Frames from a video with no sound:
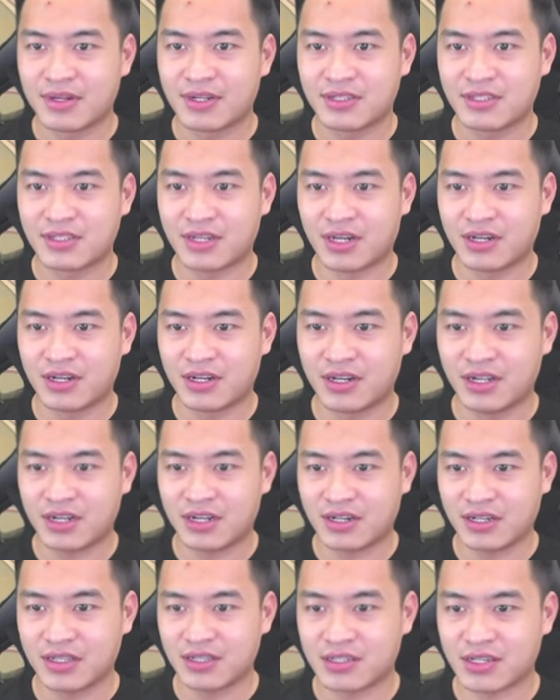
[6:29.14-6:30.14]
trời ơi đất
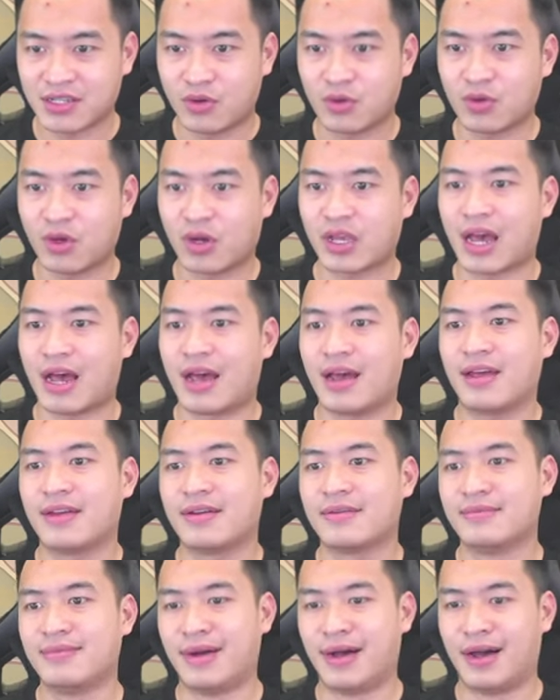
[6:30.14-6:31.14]
hỡi thực sự ôi rồi kìa
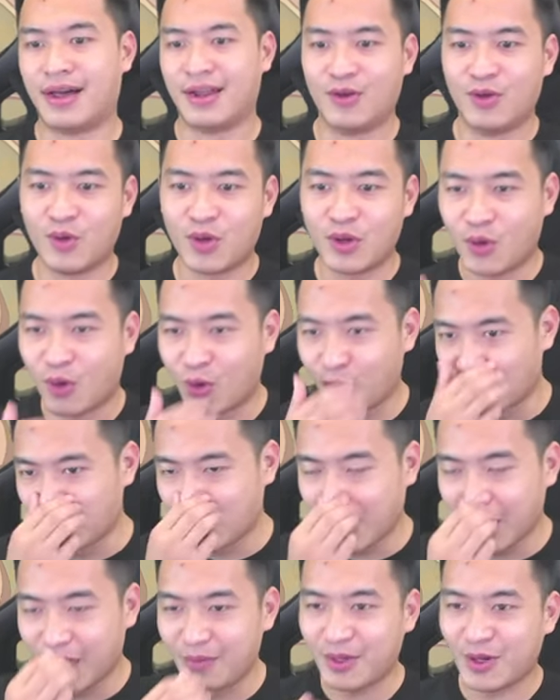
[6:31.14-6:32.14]
mở luôn hồ lô
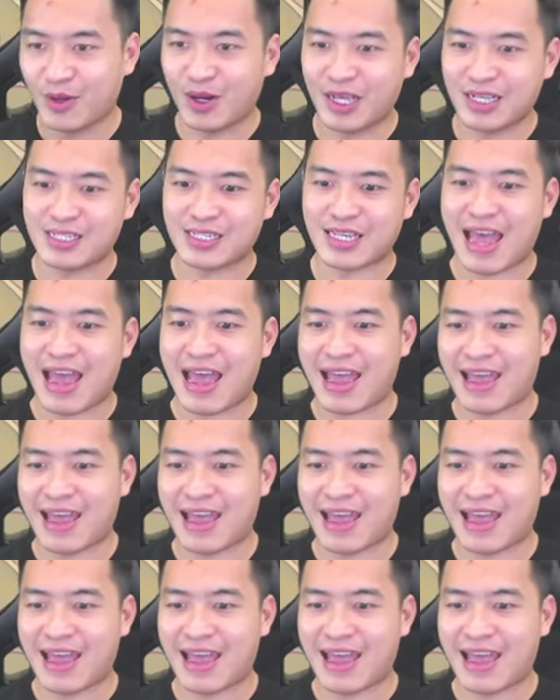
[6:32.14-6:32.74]
tím nó lại ra